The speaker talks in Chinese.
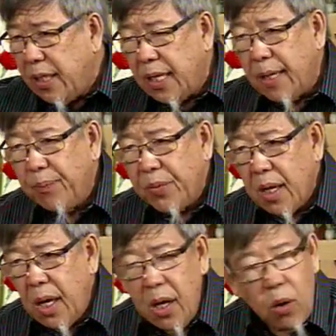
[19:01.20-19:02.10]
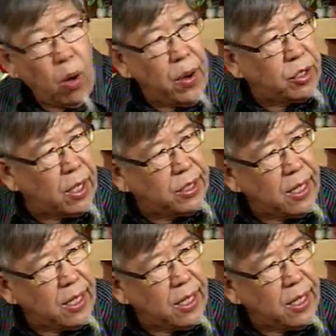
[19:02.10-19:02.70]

千的国会选